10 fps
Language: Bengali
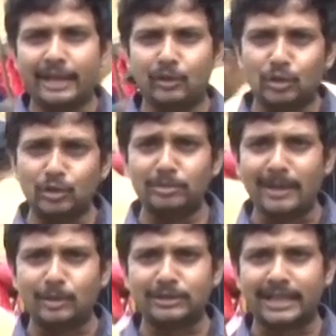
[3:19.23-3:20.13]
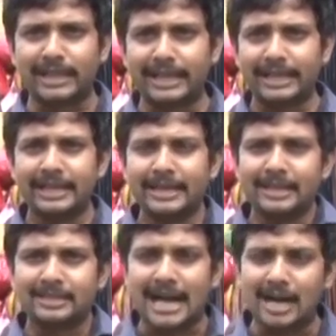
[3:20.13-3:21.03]
এই নতুন ব্যবস্থাকে
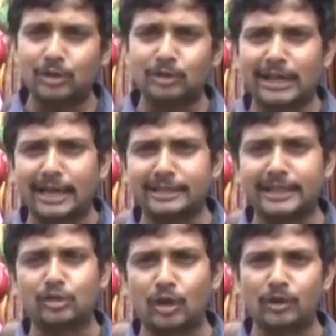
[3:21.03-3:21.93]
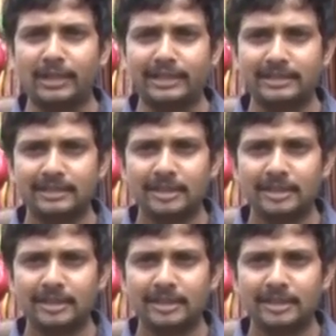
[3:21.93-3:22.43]
স্বাগত জানাচ্ছেন সকলেই